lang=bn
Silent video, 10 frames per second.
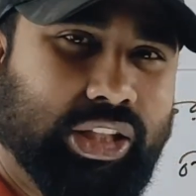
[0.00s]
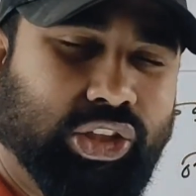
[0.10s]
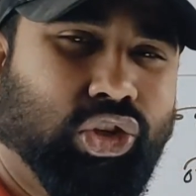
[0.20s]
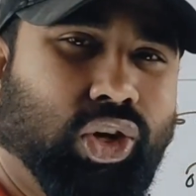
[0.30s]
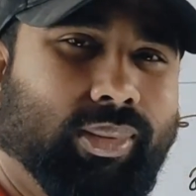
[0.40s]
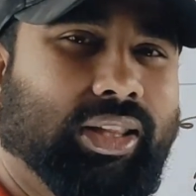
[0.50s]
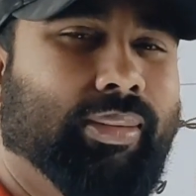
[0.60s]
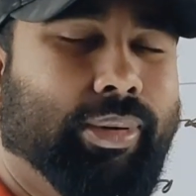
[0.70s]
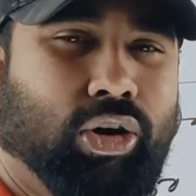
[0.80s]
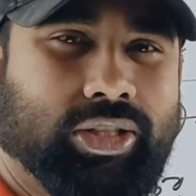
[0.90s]
নির্দিষ্ট
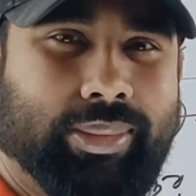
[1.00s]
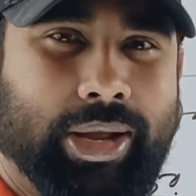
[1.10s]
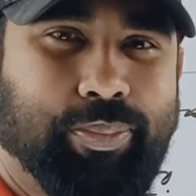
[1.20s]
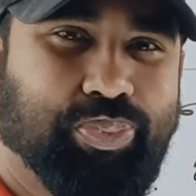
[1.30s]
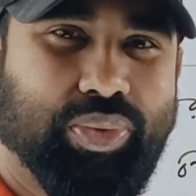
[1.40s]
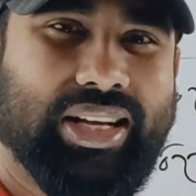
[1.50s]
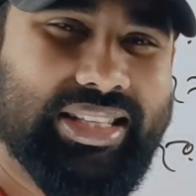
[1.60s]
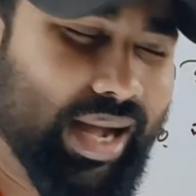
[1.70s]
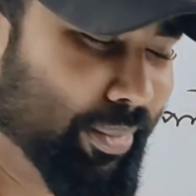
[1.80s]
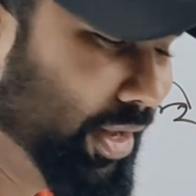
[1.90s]
সমাধান পাওয়া যাবে
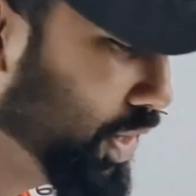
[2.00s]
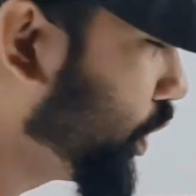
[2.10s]
যা আমি